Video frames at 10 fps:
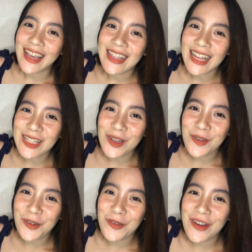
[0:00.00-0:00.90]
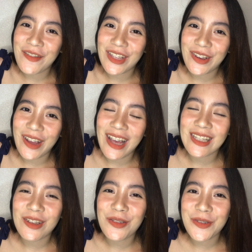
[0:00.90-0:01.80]
and that's all for my video,
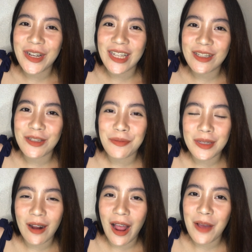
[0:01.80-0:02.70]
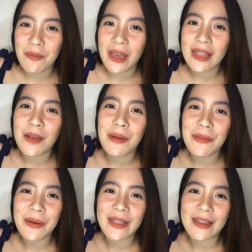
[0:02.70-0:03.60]
guys. Don't forget to subscribe, hit the
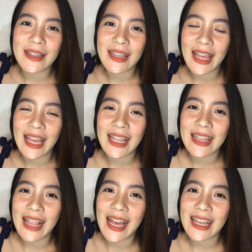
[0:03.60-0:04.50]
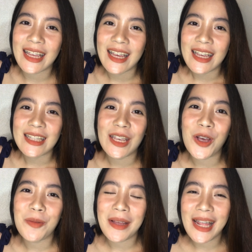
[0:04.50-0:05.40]
bell button, and like. See
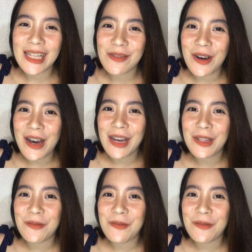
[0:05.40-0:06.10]
you on my next one.